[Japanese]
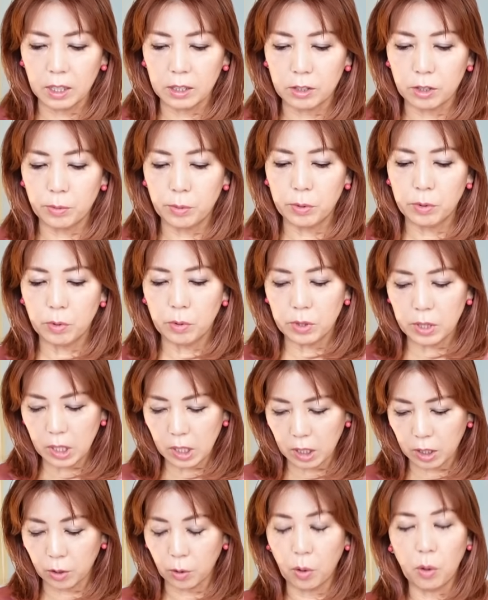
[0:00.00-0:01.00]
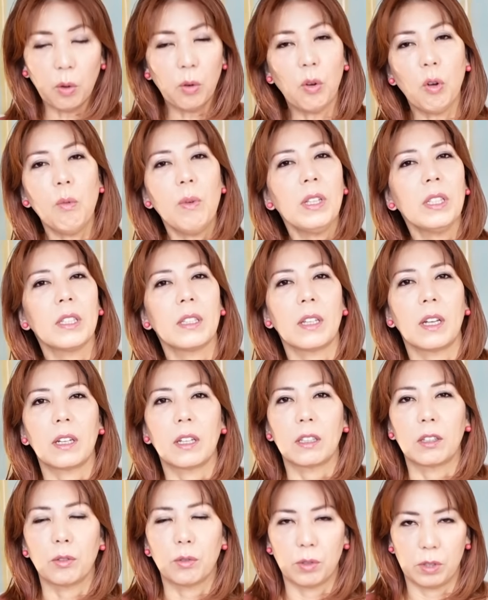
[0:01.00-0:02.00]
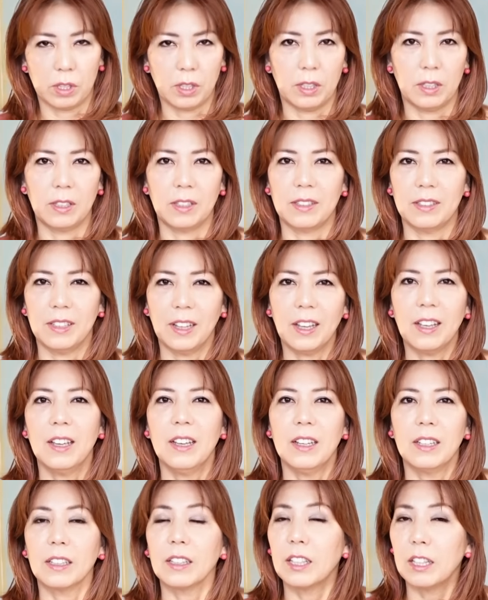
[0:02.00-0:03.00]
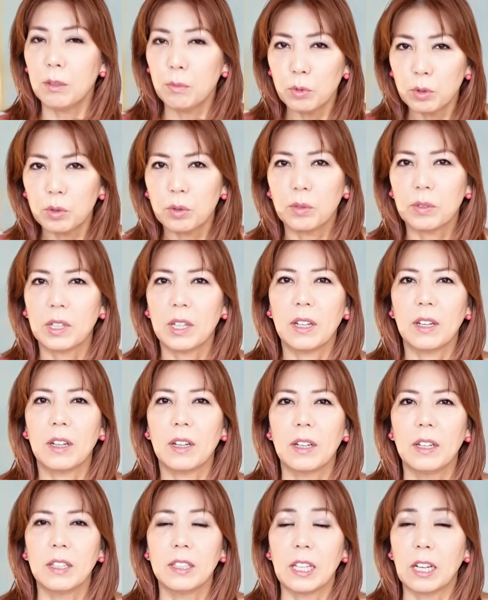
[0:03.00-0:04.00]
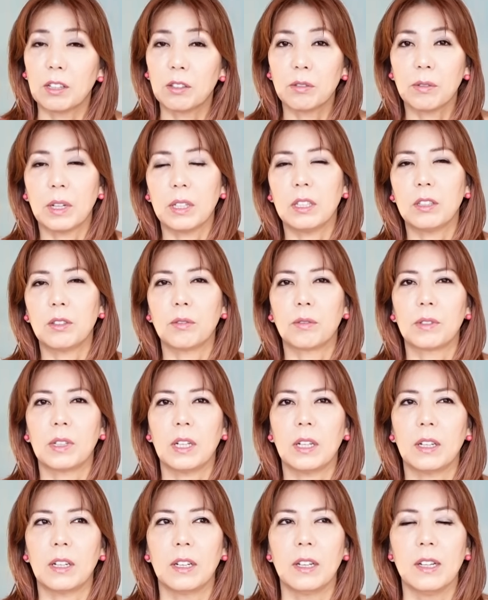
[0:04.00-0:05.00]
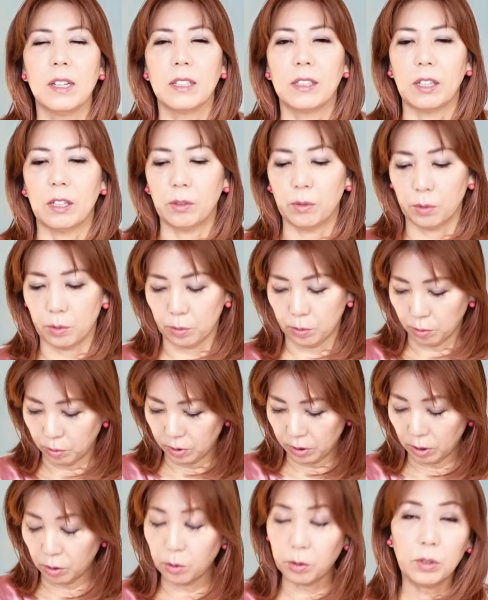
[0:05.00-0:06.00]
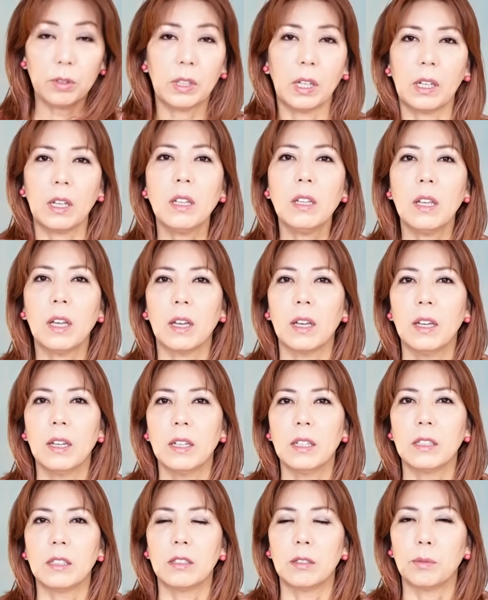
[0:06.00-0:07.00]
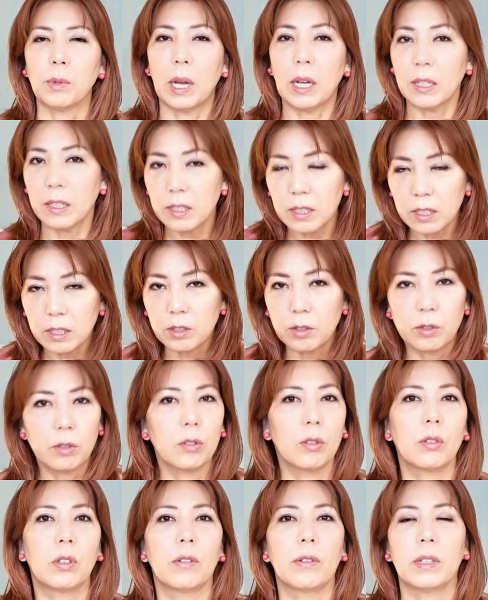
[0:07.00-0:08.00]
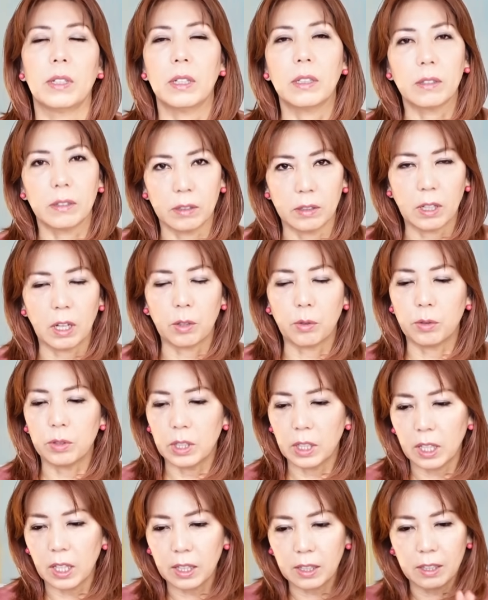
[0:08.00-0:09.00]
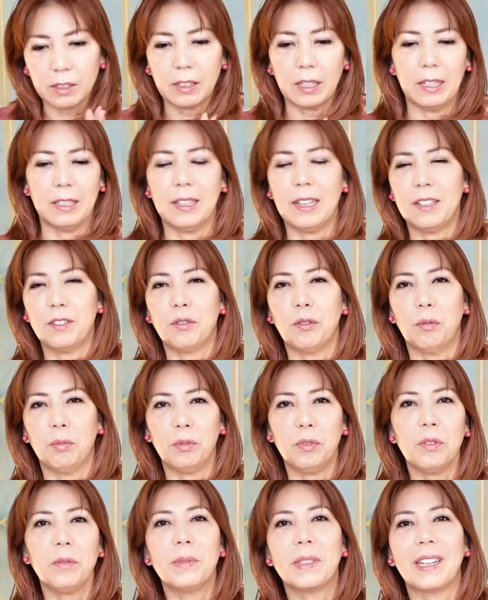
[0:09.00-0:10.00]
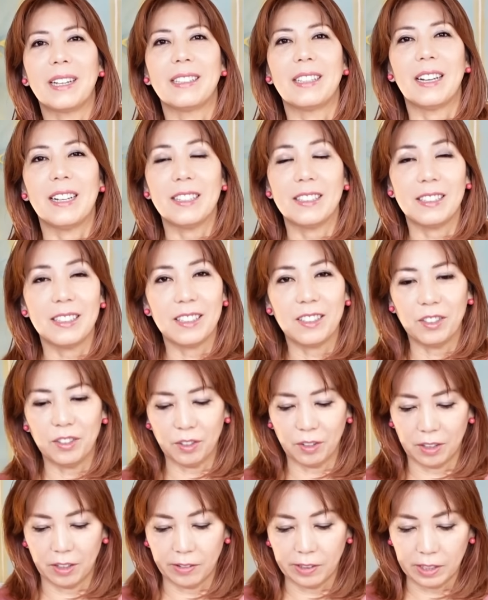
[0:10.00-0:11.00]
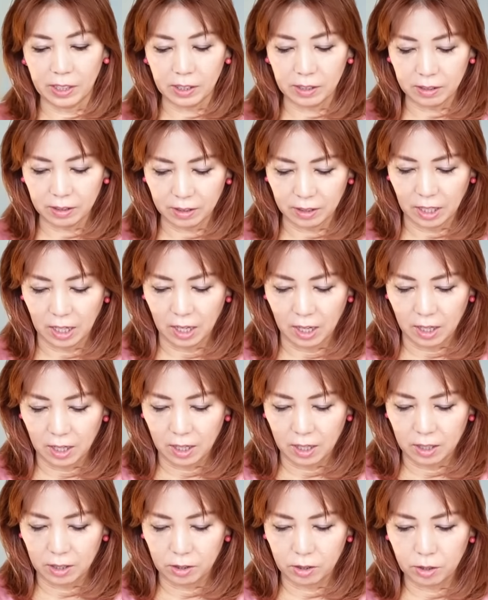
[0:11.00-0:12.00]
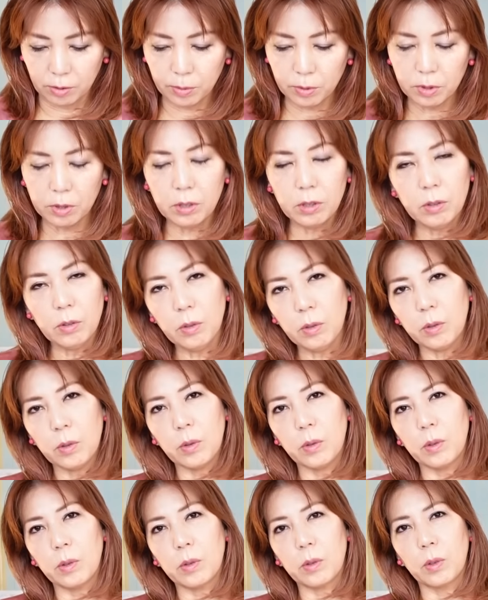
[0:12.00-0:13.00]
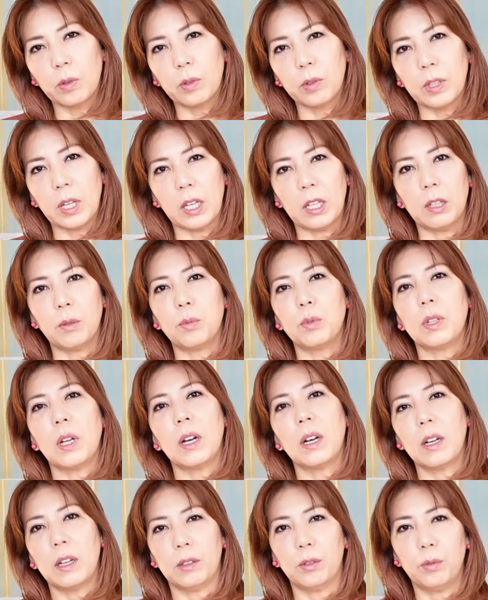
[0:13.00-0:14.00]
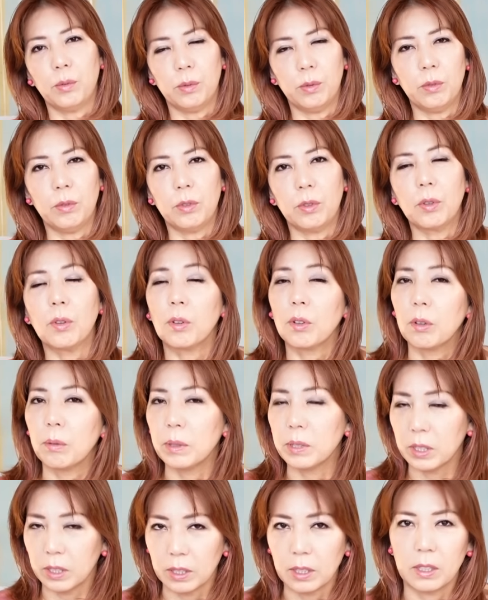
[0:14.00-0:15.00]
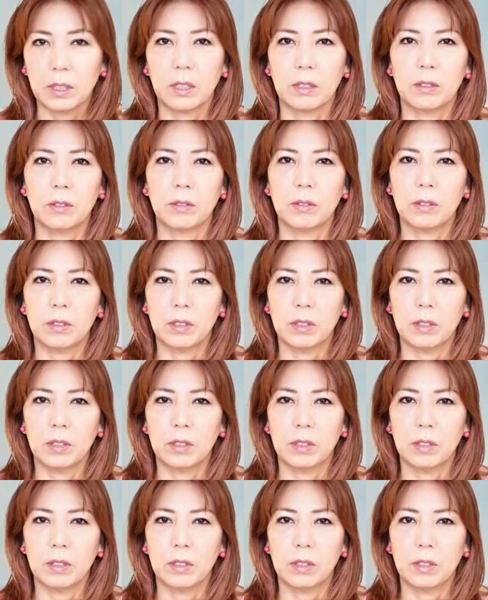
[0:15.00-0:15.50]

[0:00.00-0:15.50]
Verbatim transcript: 自分をぜひ喜ばせてあげてほしいんですね義務とか役割とかあのそういったことだけで安心するのではなくあこんだけやってるから大丈夫みたいな安心するのではなく自分のこのナイーブなハートを喜ばせてあげる